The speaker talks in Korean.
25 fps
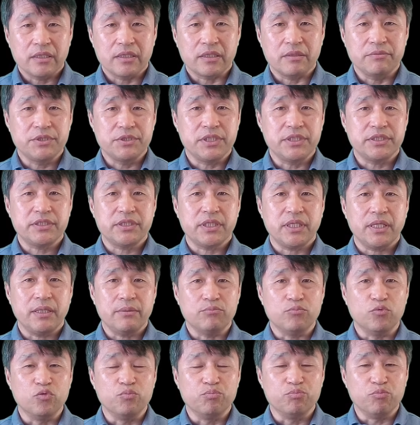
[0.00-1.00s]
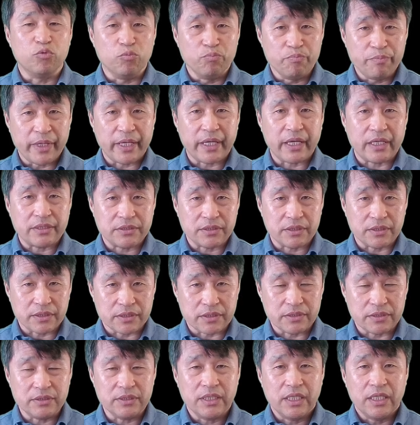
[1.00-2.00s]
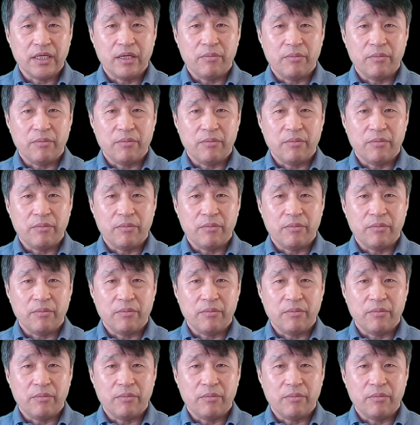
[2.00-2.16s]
그럼 실제 문맥에서는